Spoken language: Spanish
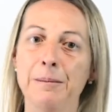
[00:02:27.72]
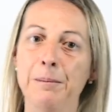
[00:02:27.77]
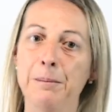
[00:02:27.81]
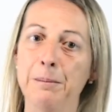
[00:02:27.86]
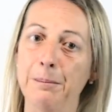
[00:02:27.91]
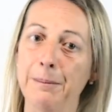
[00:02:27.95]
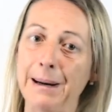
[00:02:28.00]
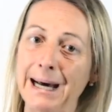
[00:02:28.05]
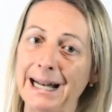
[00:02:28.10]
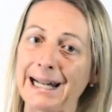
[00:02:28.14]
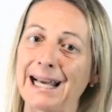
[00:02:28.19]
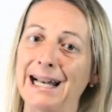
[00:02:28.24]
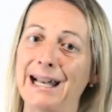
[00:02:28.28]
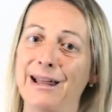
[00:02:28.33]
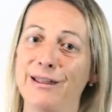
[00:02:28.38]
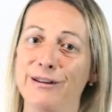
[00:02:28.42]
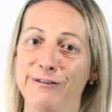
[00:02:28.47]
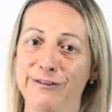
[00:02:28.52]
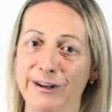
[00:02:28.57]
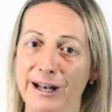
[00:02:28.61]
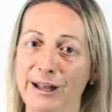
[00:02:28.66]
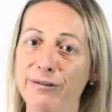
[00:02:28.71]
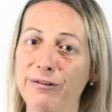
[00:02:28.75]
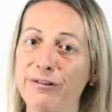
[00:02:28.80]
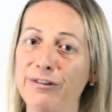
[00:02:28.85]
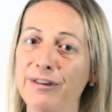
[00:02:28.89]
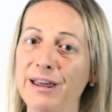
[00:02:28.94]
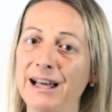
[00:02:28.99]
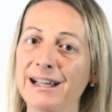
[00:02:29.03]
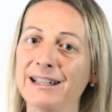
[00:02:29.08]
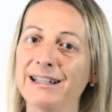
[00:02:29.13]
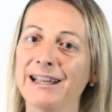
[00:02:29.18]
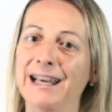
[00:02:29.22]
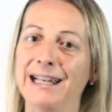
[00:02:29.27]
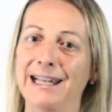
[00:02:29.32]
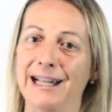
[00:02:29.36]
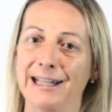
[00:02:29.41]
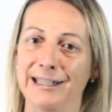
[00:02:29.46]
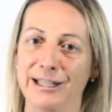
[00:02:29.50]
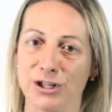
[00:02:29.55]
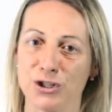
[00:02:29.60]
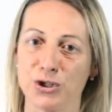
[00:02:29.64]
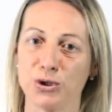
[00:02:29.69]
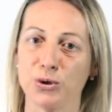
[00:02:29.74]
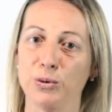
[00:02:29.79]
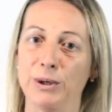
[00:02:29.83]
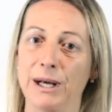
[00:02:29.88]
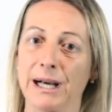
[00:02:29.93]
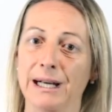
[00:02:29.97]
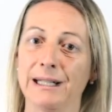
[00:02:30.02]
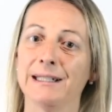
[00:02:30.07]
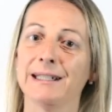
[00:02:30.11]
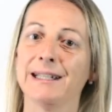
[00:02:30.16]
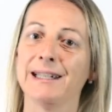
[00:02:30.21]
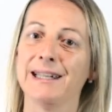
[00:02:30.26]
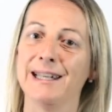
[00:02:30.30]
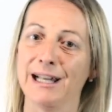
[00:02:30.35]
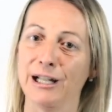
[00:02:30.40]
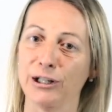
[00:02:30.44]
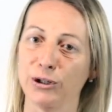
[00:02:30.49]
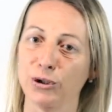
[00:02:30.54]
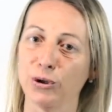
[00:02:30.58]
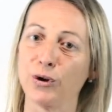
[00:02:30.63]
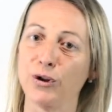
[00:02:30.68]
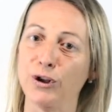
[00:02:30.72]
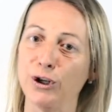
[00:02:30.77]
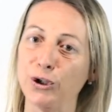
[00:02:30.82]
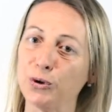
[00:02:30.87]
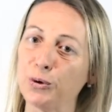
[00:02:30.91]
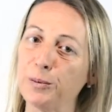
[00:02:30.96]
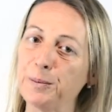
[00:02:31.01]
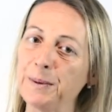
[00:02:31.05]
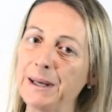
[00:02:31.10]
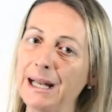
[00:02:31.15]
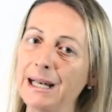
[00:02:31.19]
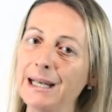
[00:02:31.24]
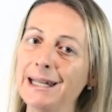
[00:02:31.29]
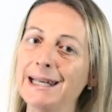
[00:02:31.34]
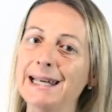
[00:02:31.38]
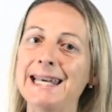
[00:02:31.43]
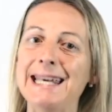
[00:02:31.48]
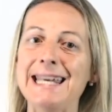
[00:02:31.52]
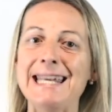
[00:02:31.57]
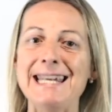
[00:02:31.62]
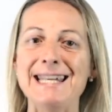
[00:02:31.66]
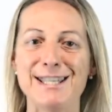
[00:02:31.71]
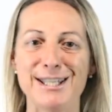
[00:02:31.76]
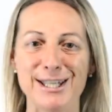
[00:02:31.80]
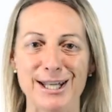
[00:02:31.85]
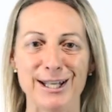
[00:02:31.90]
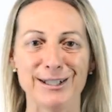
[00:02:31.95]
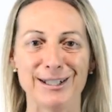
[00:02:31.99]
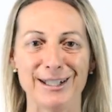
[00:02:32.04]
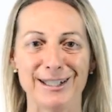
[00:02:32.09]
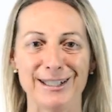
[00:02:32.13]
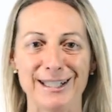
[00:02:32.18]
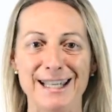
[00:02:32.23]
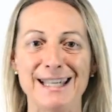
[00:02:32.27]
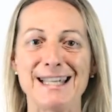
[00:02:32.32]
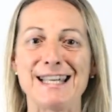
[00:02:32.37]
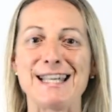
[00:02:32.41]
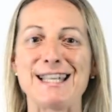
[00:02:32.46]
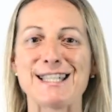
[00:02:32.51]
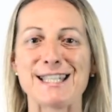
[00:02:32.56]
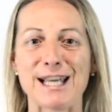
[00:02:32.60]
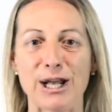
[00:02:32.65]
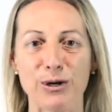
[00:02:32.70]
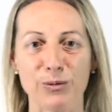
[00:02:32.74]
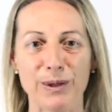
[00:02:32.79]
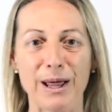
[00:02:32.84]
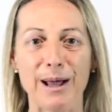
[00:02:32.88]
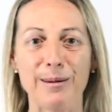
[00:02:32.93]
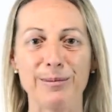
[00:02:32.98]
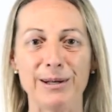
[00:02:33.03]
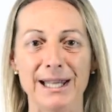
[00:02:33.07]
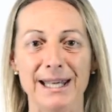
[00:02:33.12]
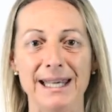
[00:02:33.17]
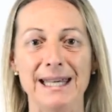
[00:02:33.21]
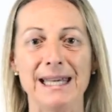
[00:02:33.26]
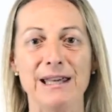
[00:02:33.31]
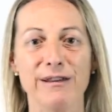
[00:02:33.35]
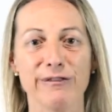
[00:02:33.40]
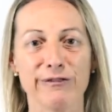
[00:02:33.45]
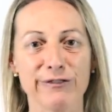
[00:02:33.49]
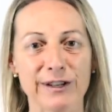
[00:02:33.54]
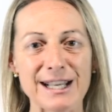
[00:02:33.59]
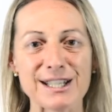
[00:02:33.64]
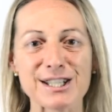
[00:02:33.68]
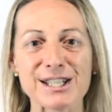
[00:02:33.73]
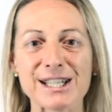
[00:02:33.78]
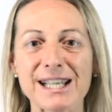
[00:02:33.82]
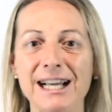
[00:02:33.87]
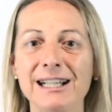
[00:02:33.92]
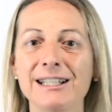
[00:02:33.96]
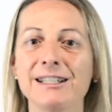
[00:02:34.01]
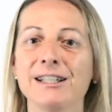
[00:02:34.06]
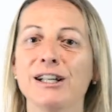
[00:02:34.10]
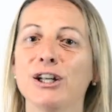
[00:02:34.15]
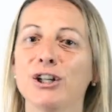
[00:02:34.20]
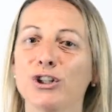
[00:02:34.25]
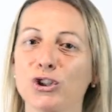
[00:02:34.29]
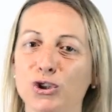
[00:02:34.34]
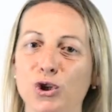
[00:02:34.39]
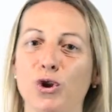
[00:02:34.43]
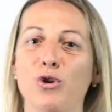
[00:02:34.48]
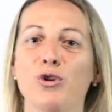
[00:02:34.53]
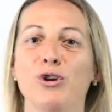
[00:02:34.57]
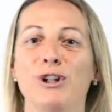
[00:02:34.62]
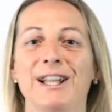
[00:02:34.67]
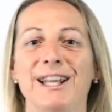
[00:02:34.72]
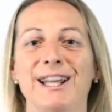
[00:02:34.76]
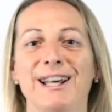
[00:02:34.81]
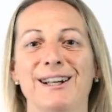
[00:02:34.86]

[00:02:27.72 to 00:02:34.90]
Marca la diferencia en la textura y el tono de tu piel y siéntete saludable y fresca todo el